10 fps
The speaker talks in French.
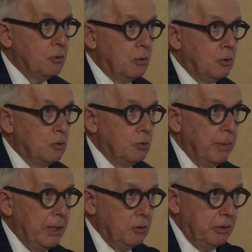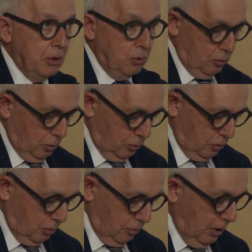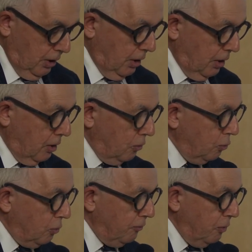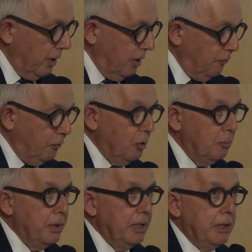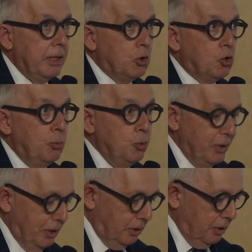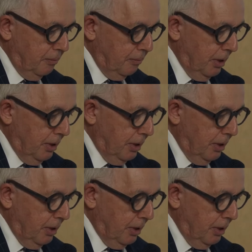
dans le domaine qui est le nôtre. Nous devons informer et communiquer